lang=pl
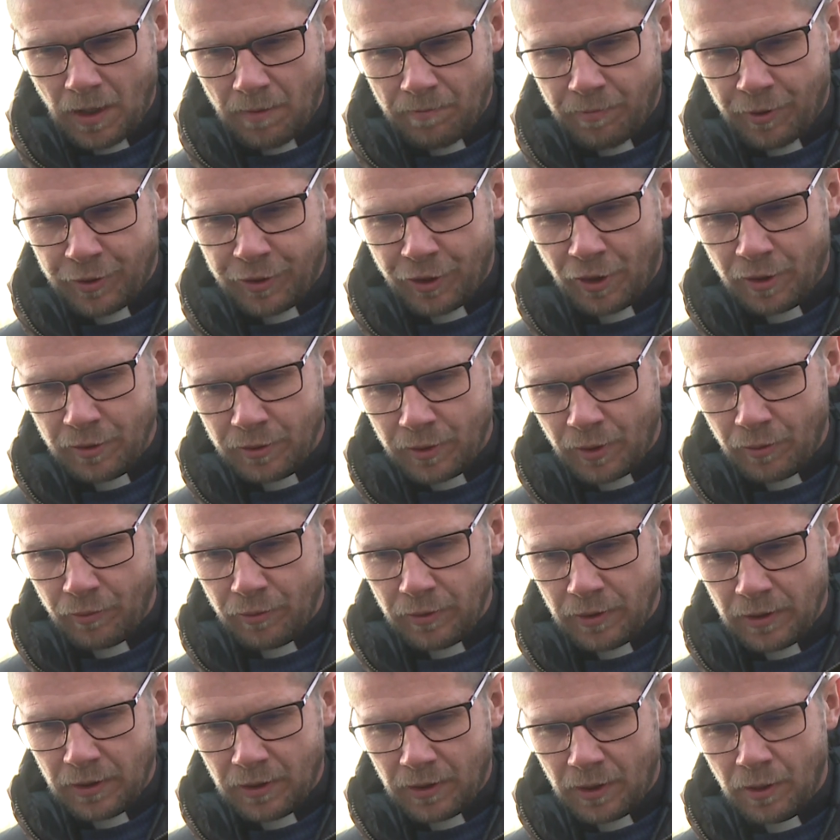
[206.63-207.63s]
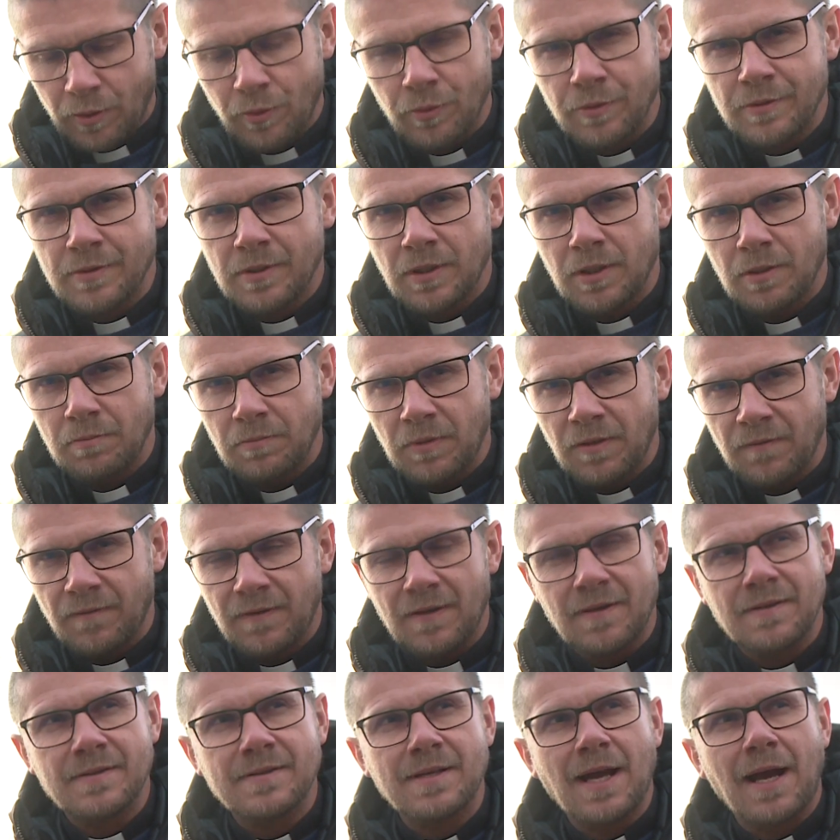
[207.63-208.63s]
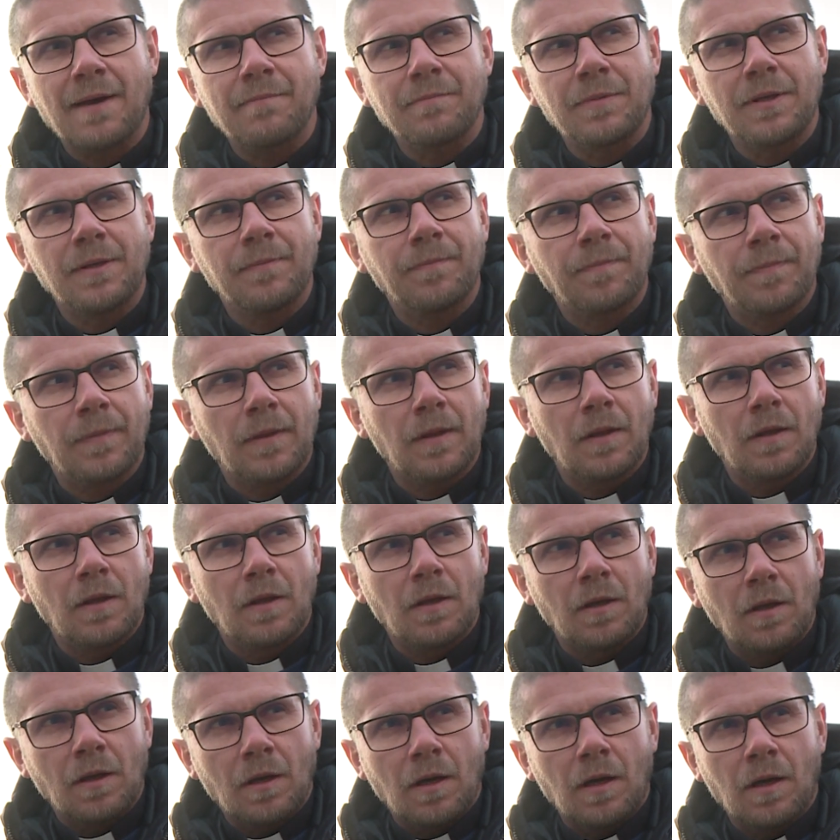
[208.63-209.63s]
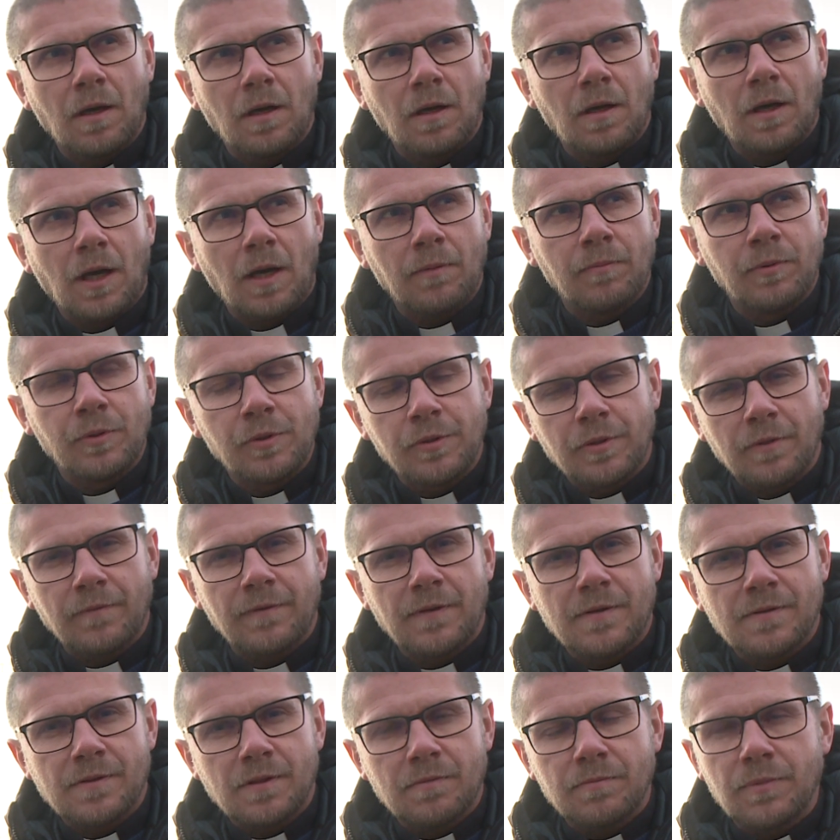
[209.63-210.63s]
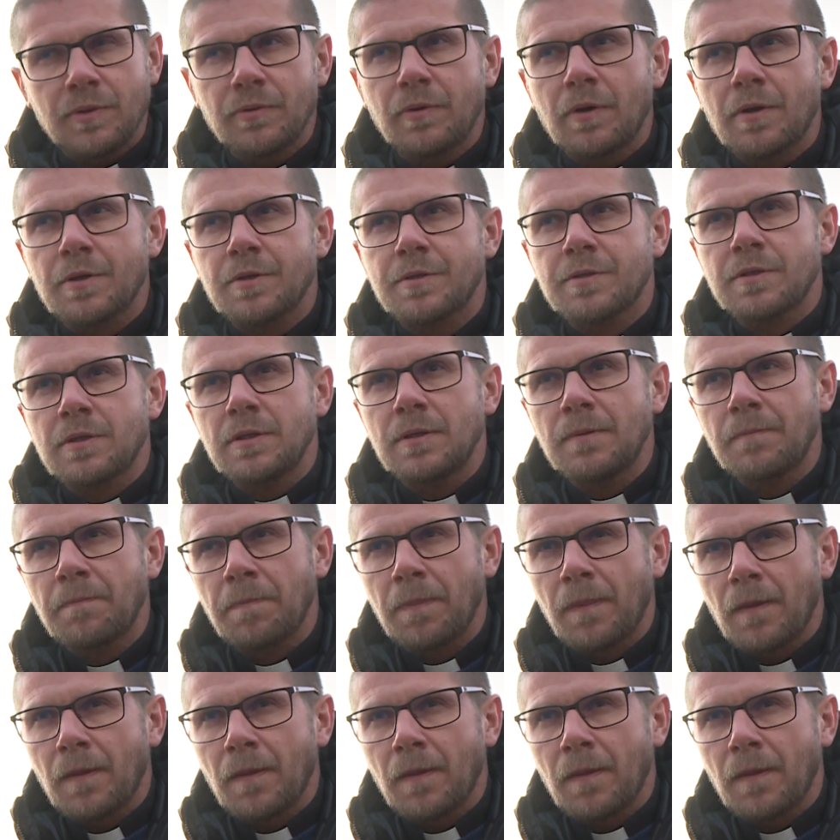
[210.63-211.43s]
pociągnął ich ludzkimi wiązami, a były to więzy miłości.